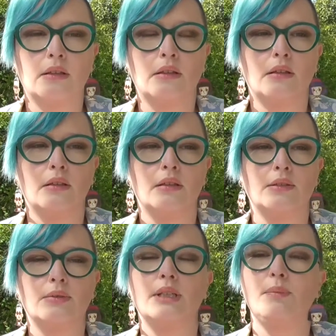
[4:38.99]

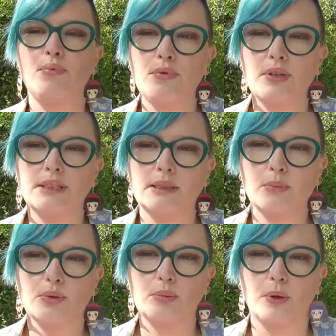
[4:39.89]
Euh, donc il est plus
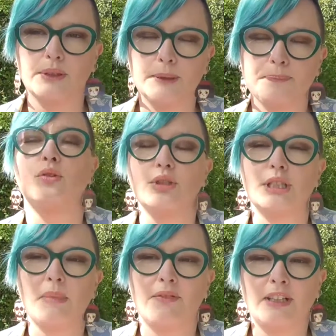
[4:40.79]
facilement supporté. Donc le
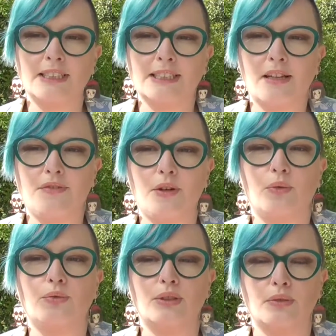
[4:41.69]
schéma vaccinal fait
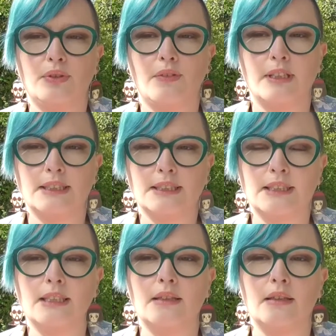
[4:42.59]
qu'on doit se faire
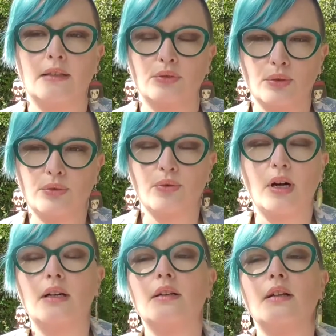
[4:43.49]
vacciner deux
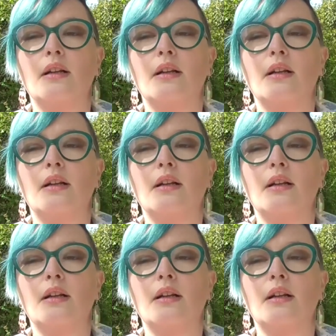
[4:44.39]
fois.